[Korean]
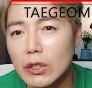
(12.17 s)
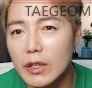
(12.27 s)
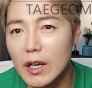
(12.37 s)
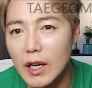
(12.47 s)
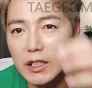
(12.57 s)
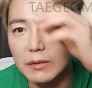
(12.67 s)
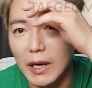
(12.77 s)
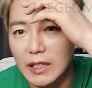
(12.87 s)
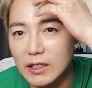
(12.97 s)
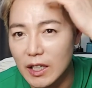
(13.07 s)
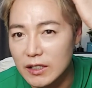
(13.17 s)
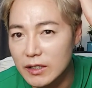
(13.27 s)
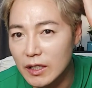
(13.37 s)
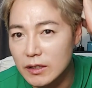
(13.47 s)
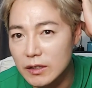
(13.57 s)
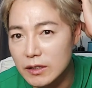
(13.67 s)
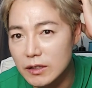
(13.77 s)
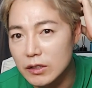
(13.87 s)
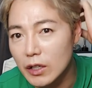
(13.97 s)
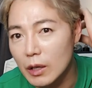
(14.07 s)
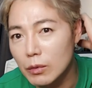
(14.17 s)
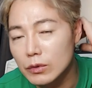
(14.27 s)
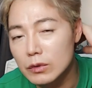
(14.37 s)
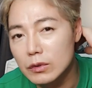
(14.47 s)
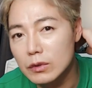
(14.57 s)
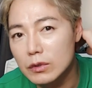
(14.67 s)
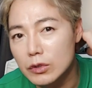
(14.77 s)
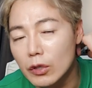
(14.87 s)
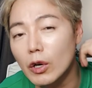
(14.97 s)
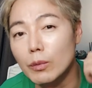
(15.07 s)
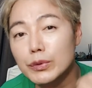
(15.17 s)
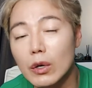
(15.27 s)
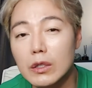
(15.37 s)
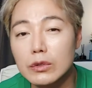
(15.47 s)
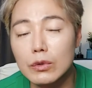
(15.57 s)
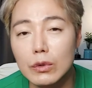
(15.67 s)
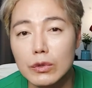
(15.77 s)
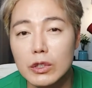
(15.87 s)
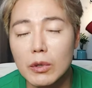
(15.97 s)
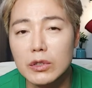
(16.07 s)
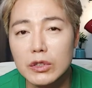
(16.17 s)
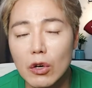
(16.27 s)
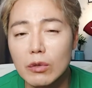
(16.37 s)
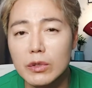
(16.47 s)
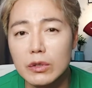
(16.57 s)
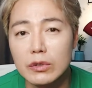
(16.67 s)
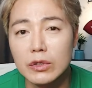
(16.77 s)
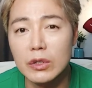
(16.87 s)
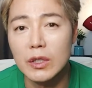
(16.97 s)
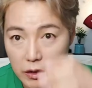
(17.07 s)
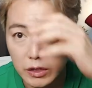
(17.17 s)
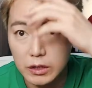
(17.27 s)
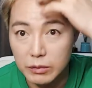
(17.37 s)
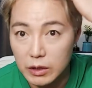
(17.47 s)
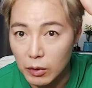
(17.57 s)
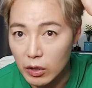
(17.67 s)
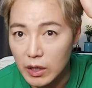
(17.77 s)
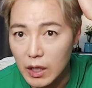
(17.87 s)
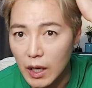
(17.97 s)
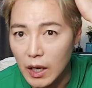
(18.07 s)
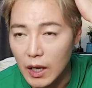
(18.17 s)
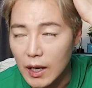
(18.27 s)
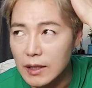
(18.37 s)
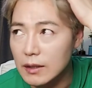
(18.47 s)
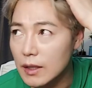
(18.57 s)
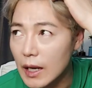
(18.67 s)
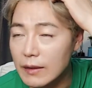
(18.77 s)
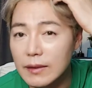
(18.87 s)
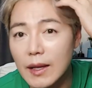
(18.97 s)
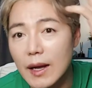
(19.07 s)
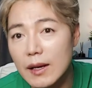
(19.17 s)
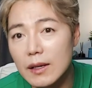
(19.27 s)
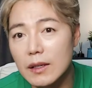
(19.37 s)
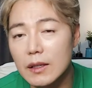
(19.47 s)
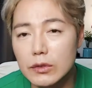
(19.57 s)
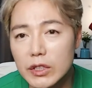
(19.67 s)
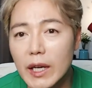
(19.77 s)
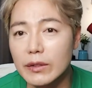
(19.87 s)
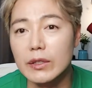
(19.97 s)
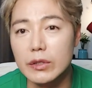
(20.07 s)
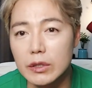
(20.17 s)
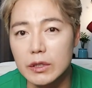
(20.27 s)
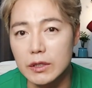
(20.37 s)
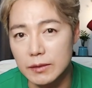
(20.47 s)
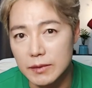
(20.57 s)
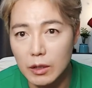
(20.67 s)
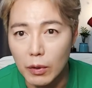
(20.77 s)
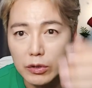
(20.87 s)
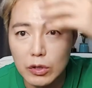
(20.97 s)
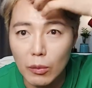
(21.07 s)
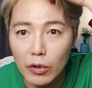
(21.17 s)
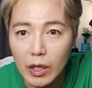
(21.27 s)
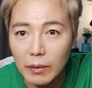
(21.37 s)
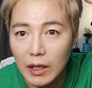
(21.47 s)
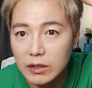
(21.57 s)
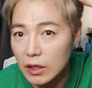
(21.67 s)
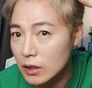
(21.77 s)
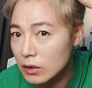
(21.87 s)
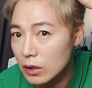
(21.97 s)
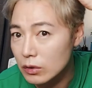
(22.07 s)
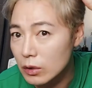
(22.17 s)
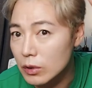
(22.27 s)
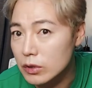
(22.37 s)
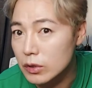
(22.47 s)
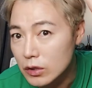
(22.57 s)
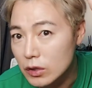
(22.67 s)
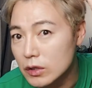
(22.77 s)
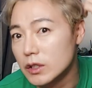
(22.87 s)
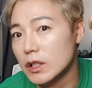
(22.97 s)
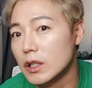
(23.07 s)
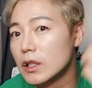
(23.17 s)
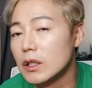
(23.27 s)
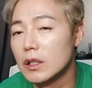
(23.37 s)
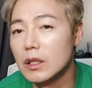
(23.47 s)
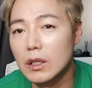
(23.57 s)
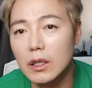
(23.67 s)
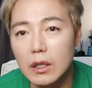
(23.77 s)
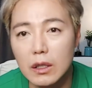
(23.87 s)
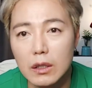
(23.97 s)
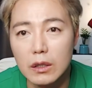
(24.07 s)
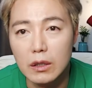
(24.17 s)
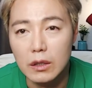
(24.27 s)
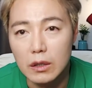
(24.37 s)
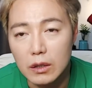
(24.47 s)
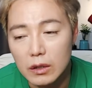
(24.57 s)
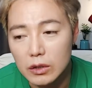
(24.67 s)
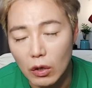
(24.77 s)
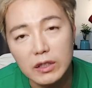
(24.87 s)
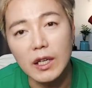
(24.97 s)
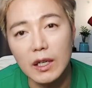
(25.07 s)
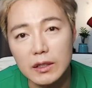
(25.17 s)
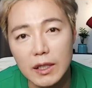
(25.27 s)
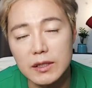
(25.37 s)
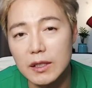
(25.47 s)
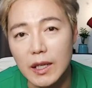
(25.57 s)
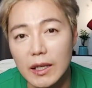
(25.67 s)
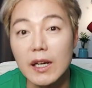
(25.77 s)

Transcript: 이렇게까지 많이 탈색을 이렇게 해본 적이 없어가지고 이번이 처음이거든요. 지금 이 머리가 한 달 채 안 됐어요 지금. 근데 벌써 머리가 많이 자랐더라고요 벌써. 저는 이제 더 이상 탈색은 안